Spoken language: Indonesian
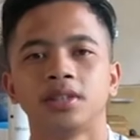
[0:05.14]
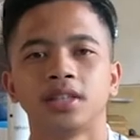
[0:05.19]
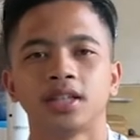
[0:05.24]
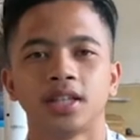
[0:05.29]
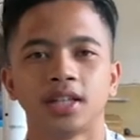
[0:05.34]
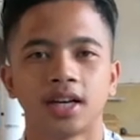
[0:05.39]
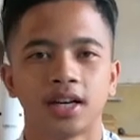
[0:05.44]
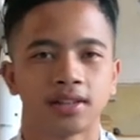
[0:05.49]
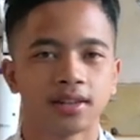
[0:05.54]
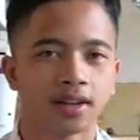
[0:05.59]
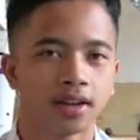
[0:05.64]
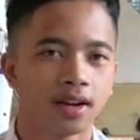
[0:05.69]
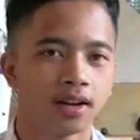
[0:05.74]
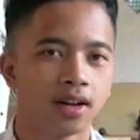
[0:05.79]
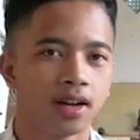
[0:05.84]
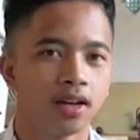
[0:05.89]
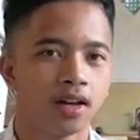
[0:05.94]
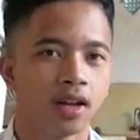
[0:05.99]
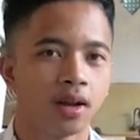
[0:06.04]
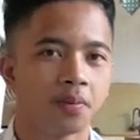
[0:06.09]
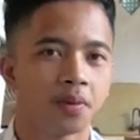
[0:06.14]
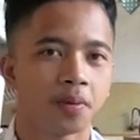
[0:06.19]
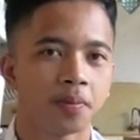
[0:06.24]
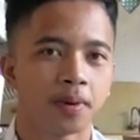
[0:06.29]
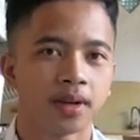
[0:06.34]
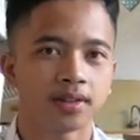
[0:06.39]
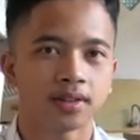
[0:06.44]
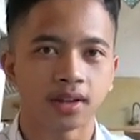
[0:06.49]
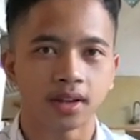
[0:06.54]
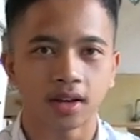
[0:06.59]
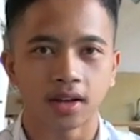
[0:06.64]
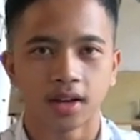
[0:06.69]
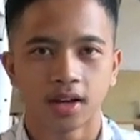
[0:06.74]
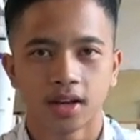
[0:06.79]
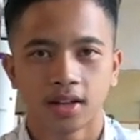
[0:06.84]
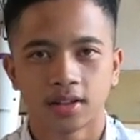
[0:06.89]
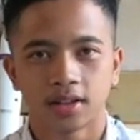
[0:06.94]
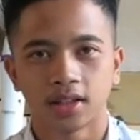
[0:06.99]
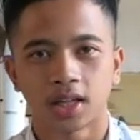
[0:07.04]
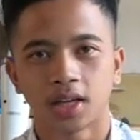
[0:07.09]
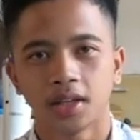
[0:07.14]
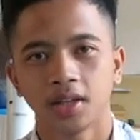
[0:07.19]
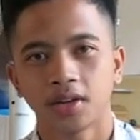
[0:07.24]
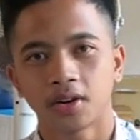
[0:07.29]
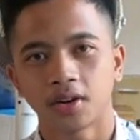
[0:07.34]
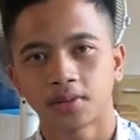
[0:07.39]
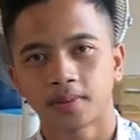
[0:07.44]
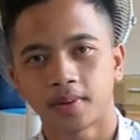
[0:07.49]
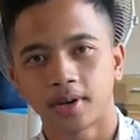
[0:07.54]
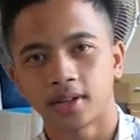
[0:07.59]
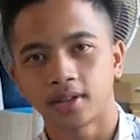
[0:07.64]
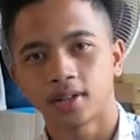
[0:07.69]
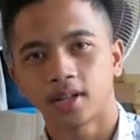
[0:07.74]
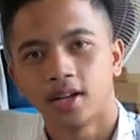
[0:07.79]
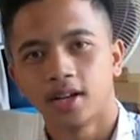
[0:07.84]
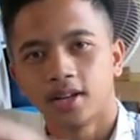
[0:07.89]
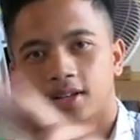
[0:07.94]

Masih dengan saya Dani M. Firmasa, tetap di Rosport